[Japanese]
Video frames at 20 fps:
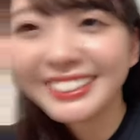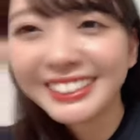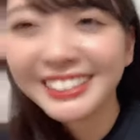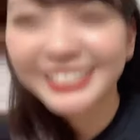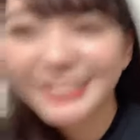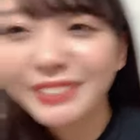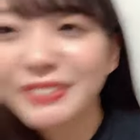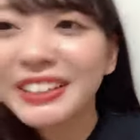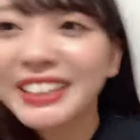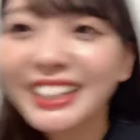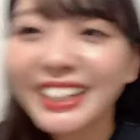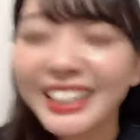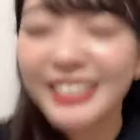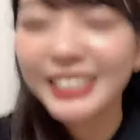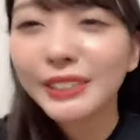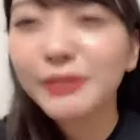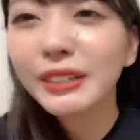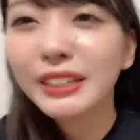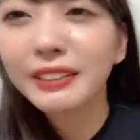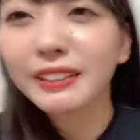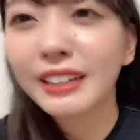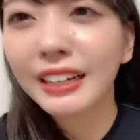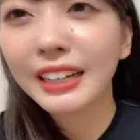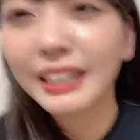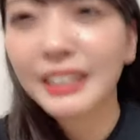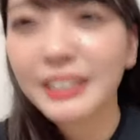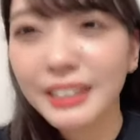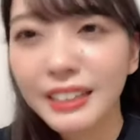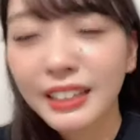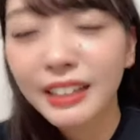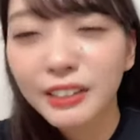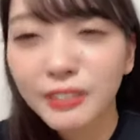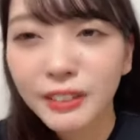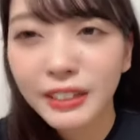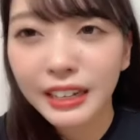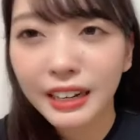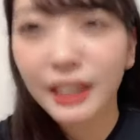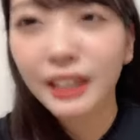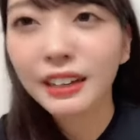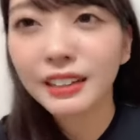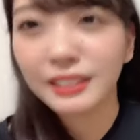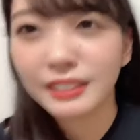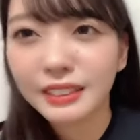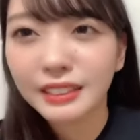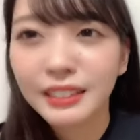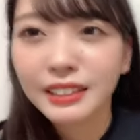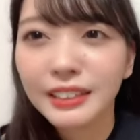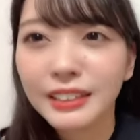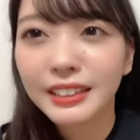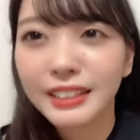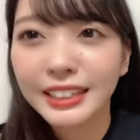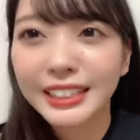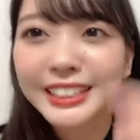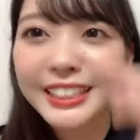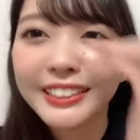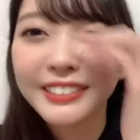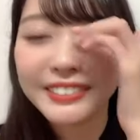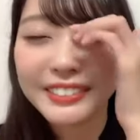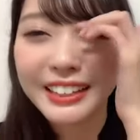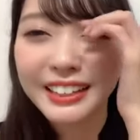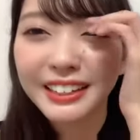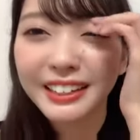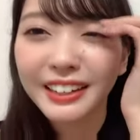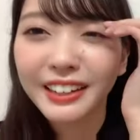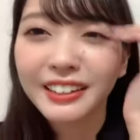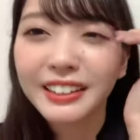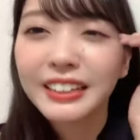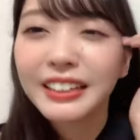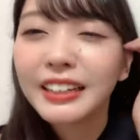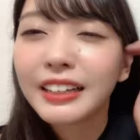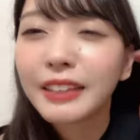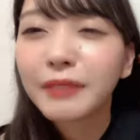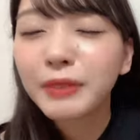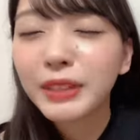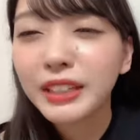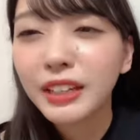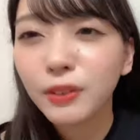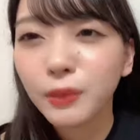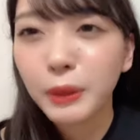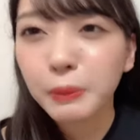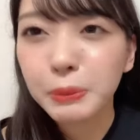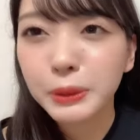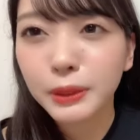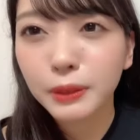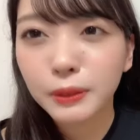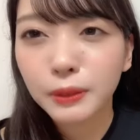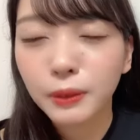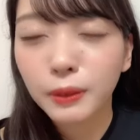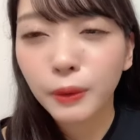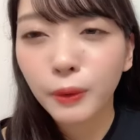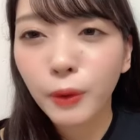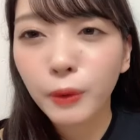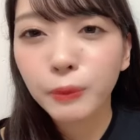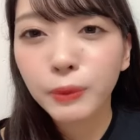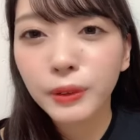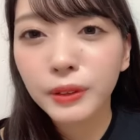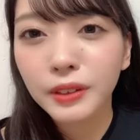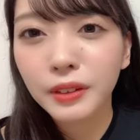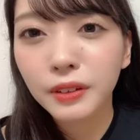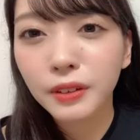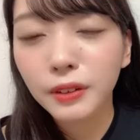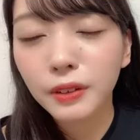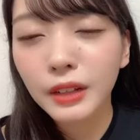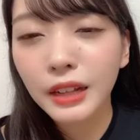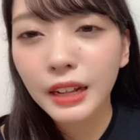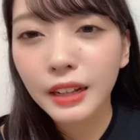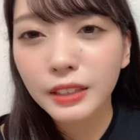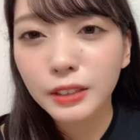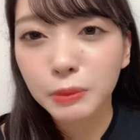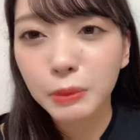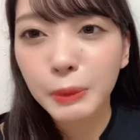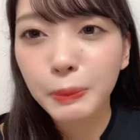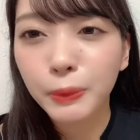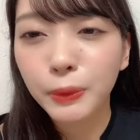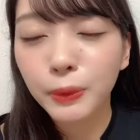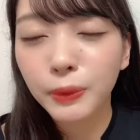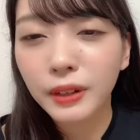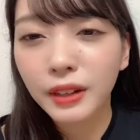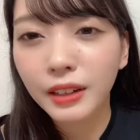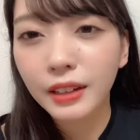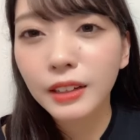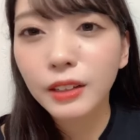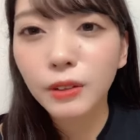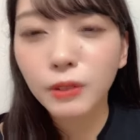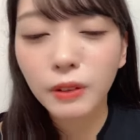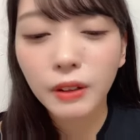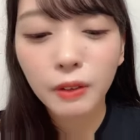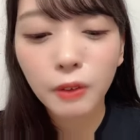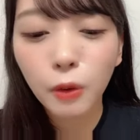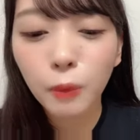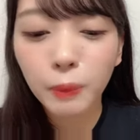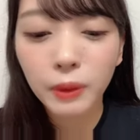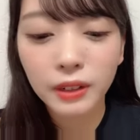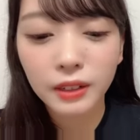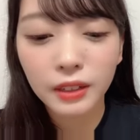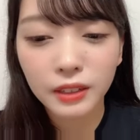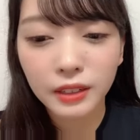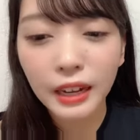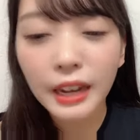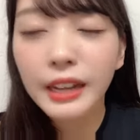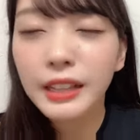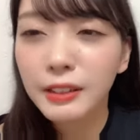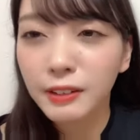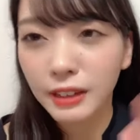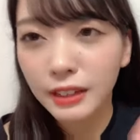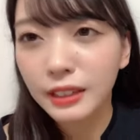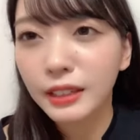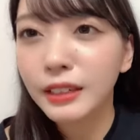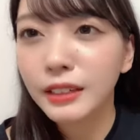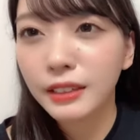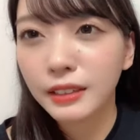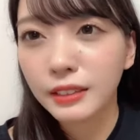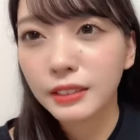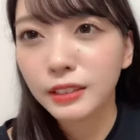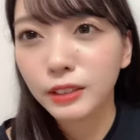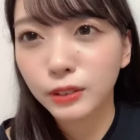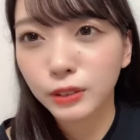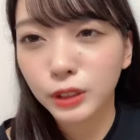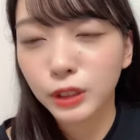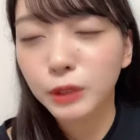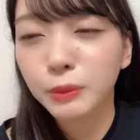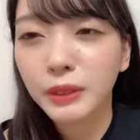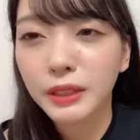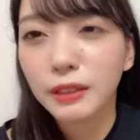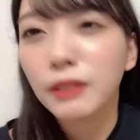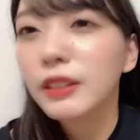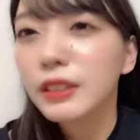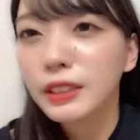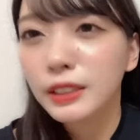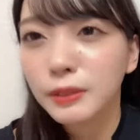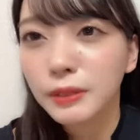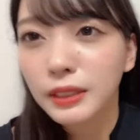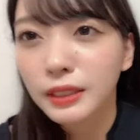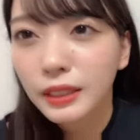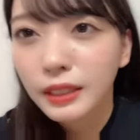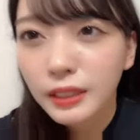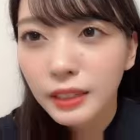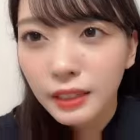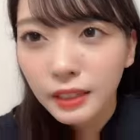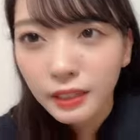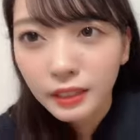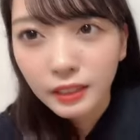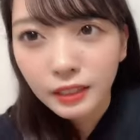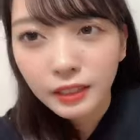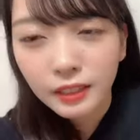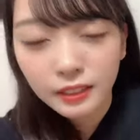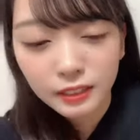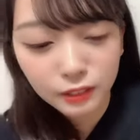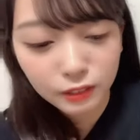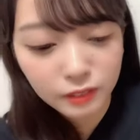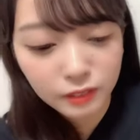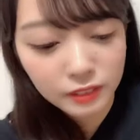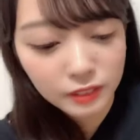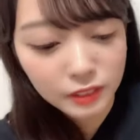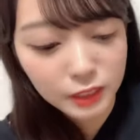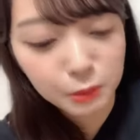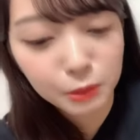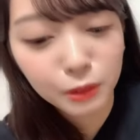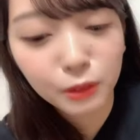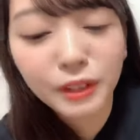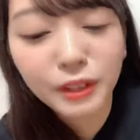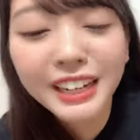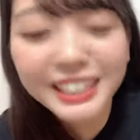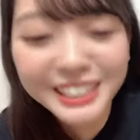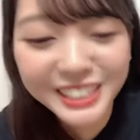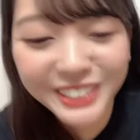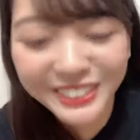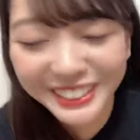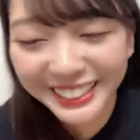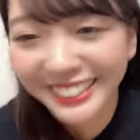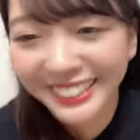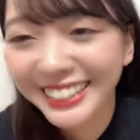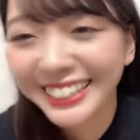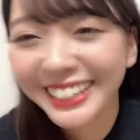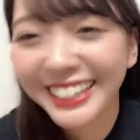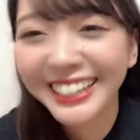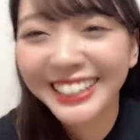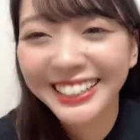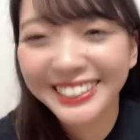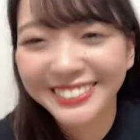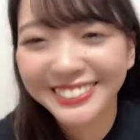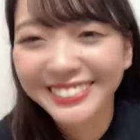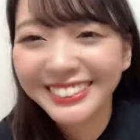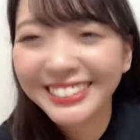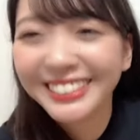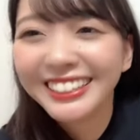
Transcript: 全てが全ては書いてないからそのなんかみんなのエピソードとか覚えてるのはそのメモのおかげとは思わない書いてはないその全ては全てその、ね、自分の感情だけ書いてる